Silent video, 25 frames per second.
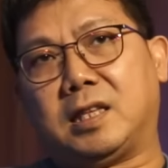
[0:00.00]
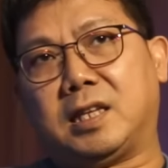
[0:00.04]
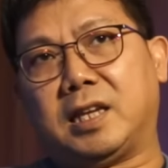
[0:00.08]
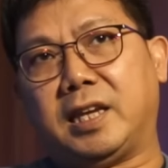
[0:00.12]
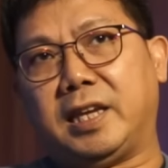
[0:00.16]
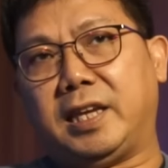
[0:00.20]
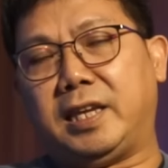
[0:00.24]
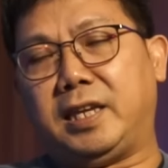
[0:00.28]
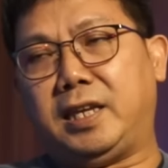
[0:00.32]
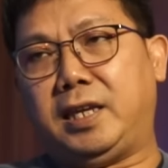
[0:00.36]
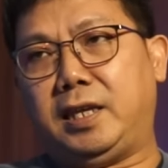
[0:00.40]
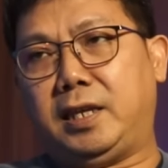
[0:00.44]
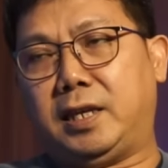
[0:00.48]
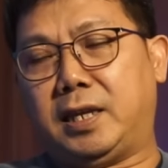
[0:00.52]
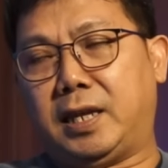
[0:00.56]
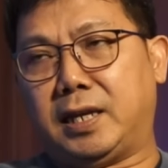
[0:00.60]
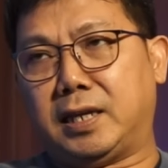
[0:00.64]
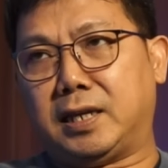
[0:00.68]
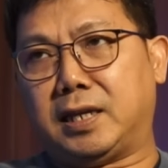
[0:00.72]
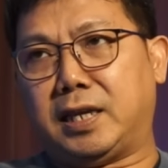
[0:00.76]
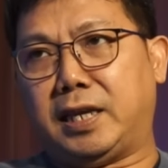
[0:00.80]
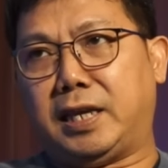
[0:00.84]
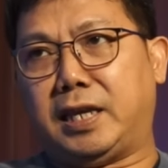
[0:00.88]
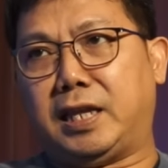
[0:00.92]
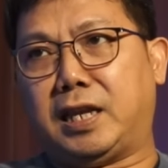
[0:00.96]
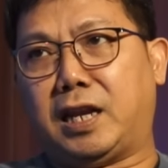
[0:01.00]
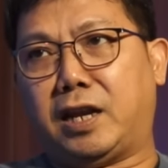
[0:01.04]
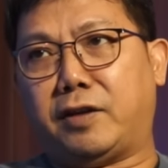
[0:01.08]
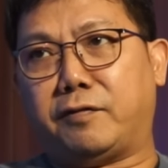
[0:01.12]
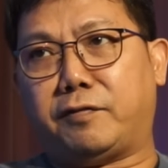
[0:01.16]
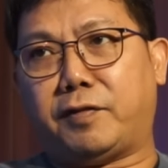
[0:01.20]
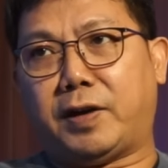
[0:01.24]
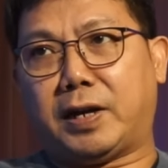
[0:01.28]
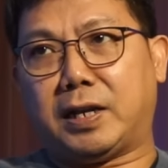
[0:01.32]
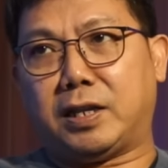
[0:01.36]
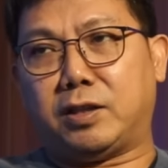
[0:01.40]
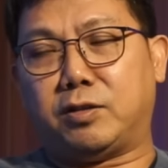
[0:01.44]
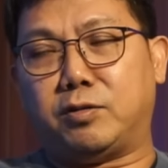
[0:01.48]
keinginan keinginan
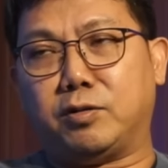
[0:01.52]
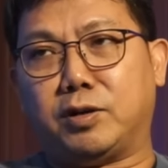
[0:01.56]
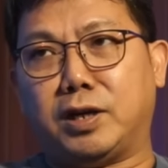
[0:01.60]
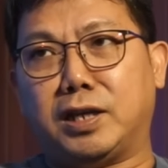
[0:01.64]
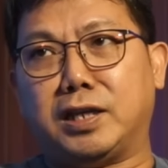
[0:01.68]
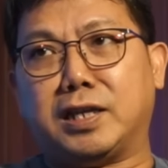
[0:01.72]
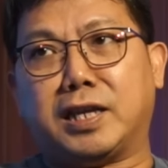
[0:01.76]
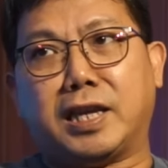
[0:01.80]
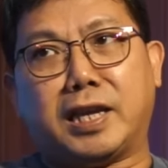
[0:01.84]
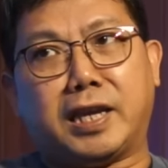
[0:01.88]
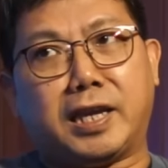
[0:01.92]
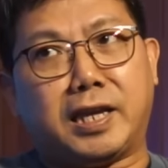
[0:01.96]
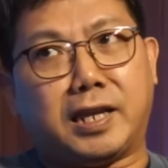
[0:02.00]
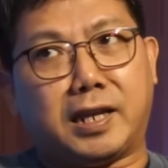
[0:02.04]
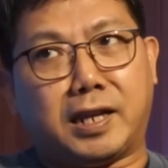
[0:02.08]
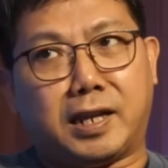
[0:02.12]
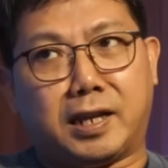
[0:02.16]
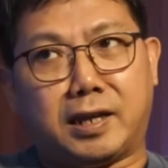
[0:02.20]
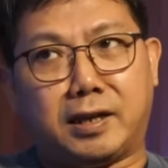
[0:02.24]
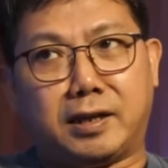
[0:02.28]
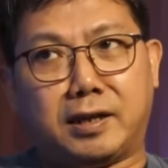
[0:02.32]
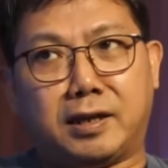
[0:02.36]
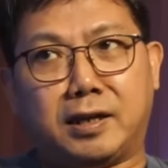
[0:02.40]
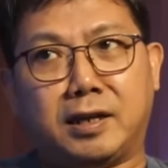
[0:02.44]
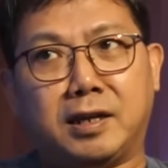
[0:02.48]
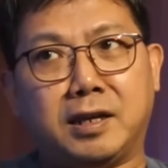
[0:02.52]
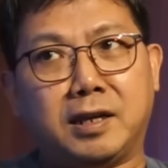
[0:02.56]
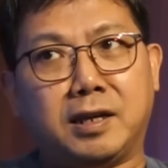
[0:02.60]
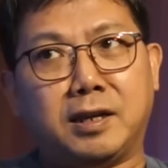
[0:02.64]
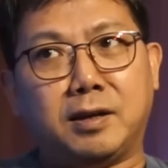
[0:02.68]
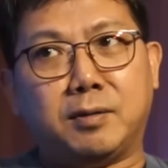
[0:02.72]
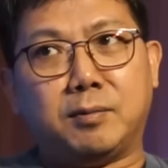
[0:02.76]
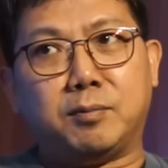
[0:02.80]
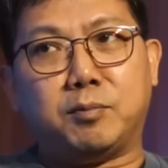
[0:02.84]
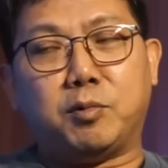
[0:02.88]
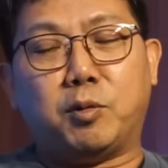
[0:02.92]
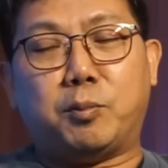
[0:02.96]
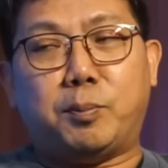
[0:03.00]
VAR itu kan keinginan
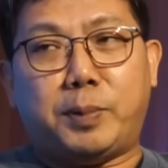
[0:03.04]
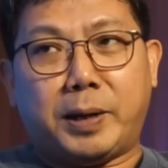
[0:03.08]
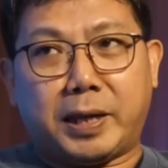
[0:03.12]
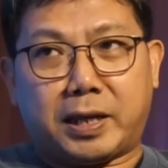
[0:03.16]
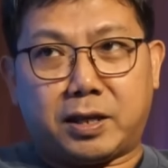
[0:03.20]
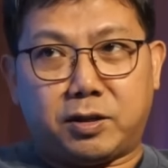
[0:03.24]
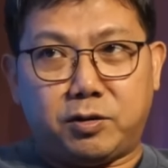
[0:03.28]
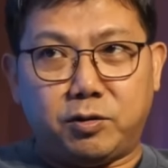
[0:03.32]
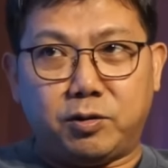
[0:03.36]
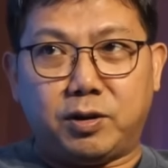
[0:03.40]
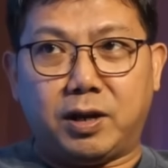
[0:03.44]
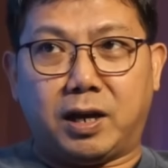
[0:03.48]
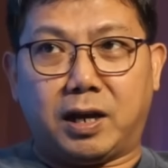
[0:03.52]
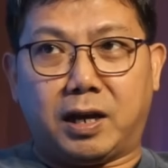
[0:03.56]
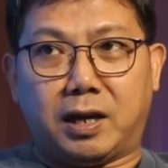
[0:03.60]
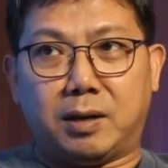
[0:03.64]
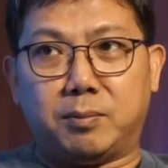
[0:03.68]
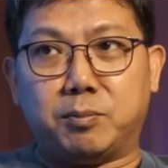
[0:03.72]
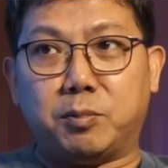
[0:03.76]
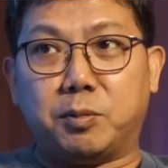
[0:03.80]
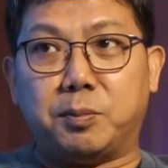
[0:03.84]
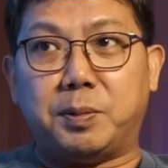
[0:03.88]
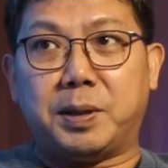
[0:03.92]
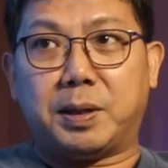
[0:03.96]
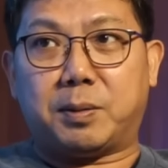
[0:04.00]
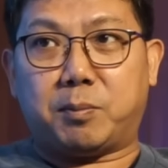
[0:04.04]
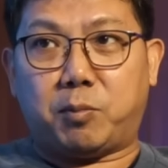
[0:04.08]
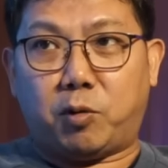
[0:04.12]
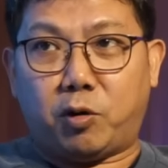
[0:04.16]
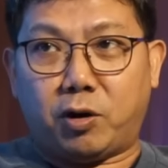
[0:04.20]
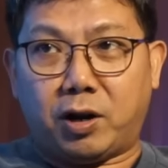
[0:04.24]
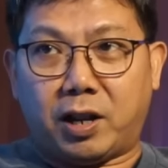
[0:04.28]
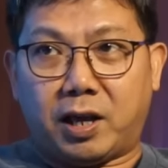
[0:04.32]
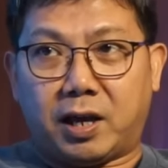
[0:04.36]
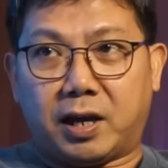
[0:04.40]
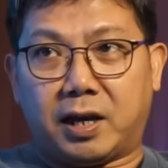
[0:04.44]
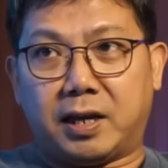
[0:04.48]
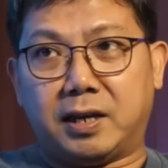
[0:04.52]
publik juga kan publik
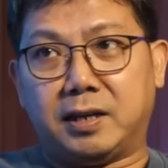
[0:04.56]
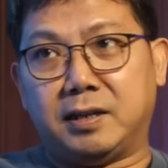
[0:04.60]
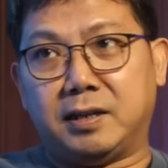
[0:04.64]
bola kan.